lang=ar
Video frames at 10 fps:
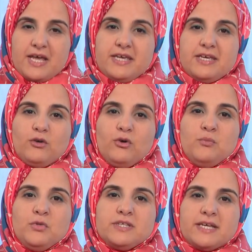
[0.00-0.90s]
هي
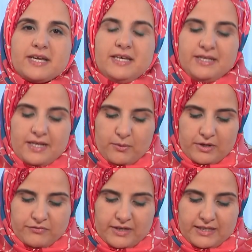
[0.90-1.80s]
الأم التقية
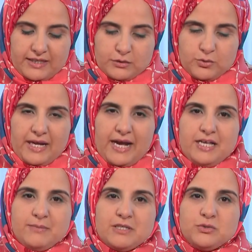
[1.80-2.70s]
والفقيهة
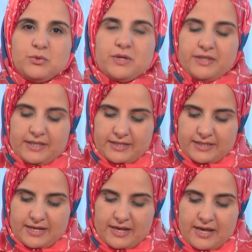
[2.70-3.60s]
العالمة
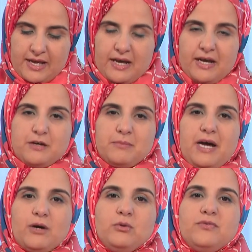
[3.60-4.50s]
والذكية
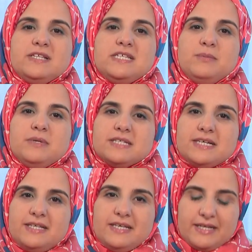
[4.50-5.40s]
المعروفة
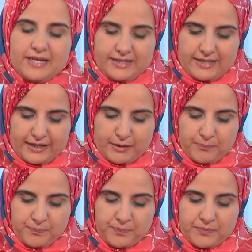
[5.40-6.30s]
بتقديرها
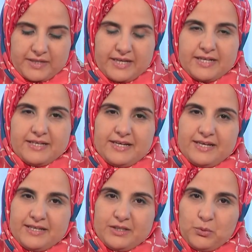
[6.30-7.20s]
للعلم كان
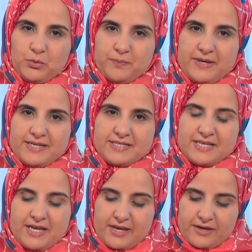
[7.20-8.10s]
لها دور
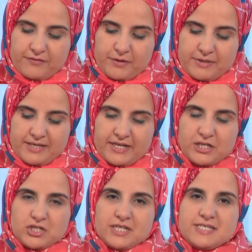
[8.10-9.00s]
بارز في
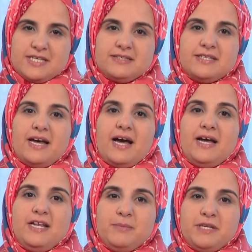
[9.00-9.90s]
بناء شخصية
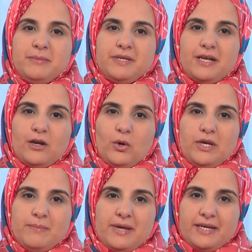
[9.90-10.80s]
عالم من
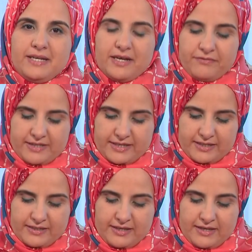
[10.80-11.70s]
العلماء
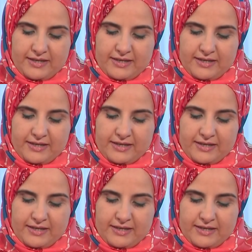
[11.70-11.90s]
الأفداد